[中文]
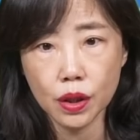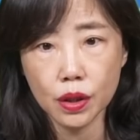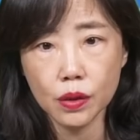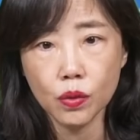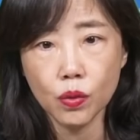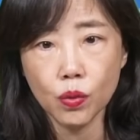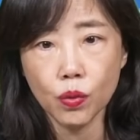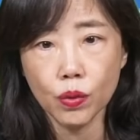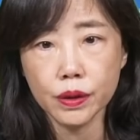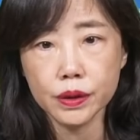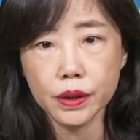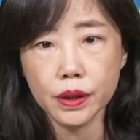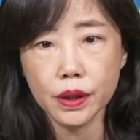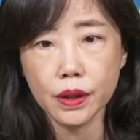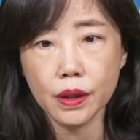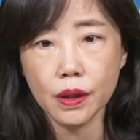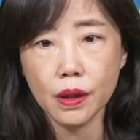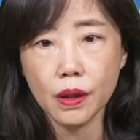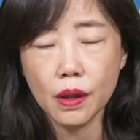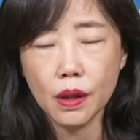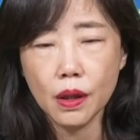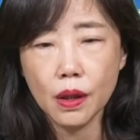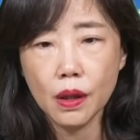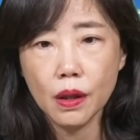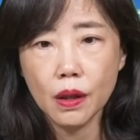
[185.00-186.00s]
成果
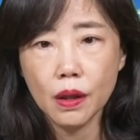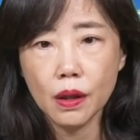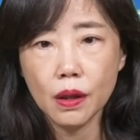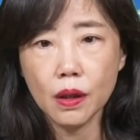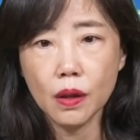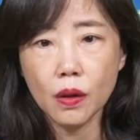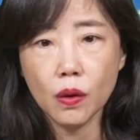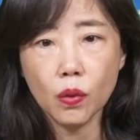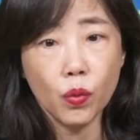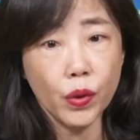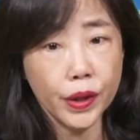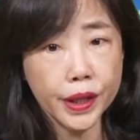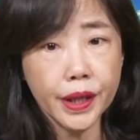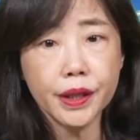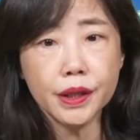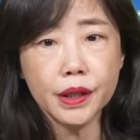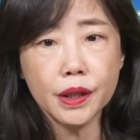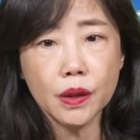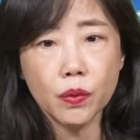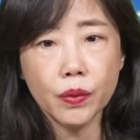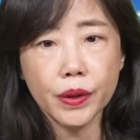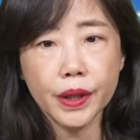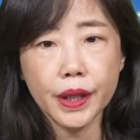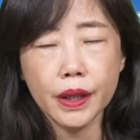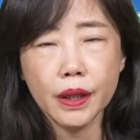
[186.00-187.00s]
呢，呃，我也
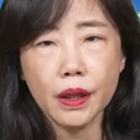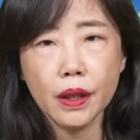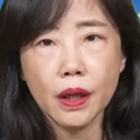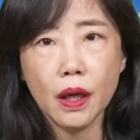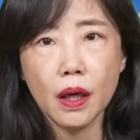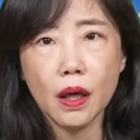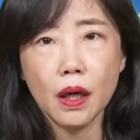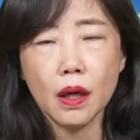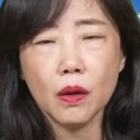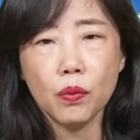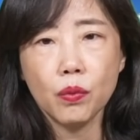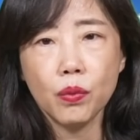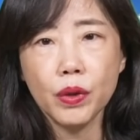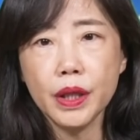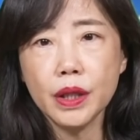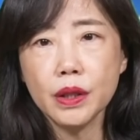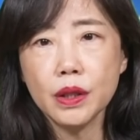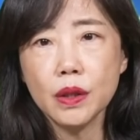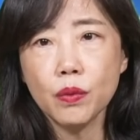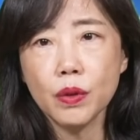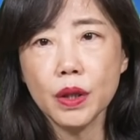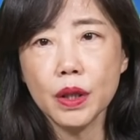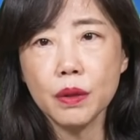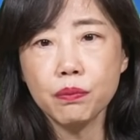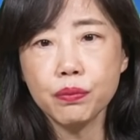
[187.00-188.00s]
认为哈，我也
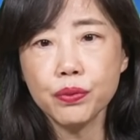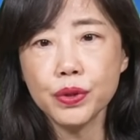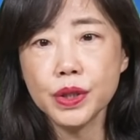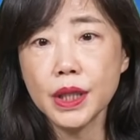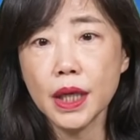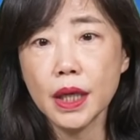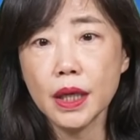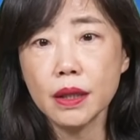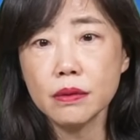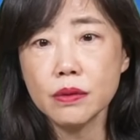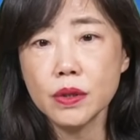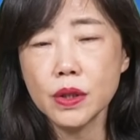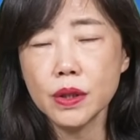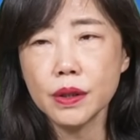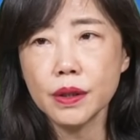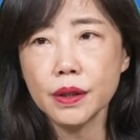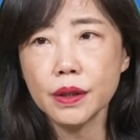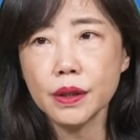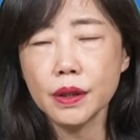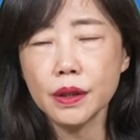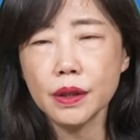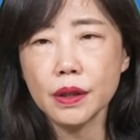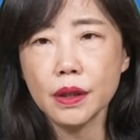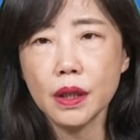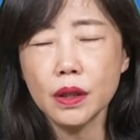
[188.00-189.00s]
认为不像这
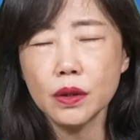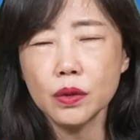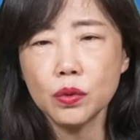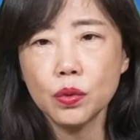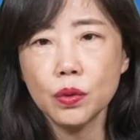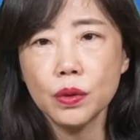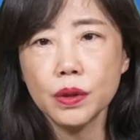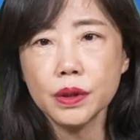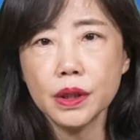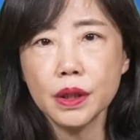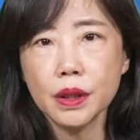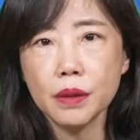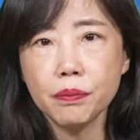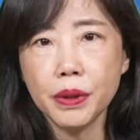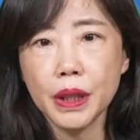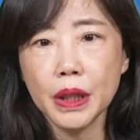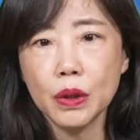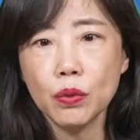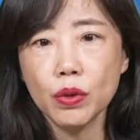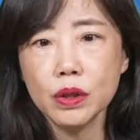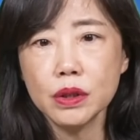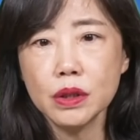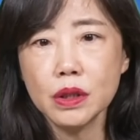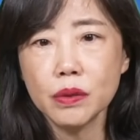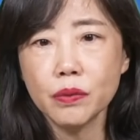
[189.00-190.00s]
个很多的
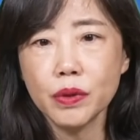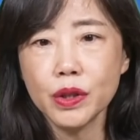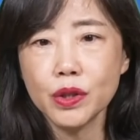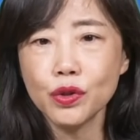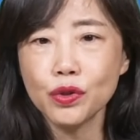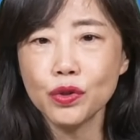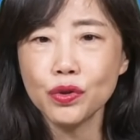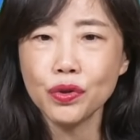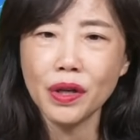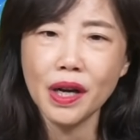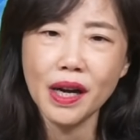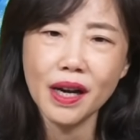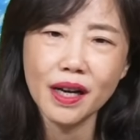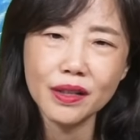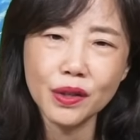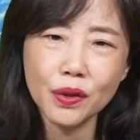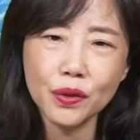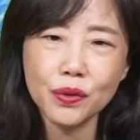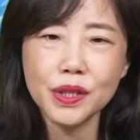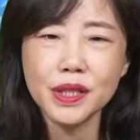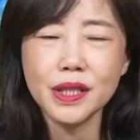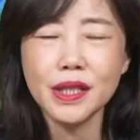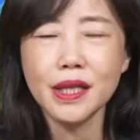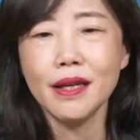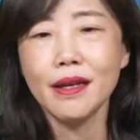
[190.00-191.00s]
评论认为，就是说啊，
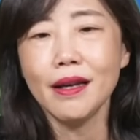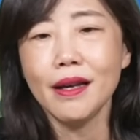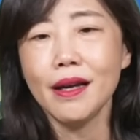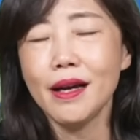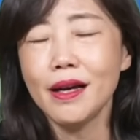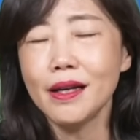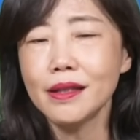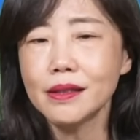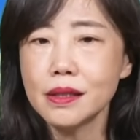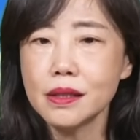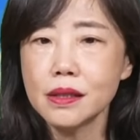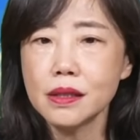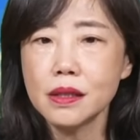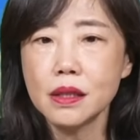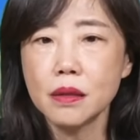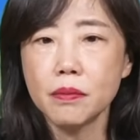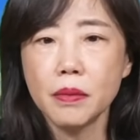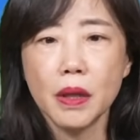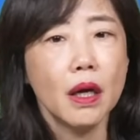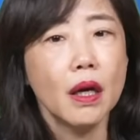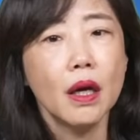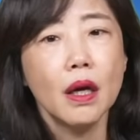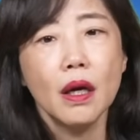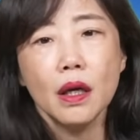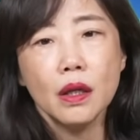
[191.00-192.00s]
有限啦，只是什
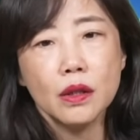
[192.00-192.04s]
么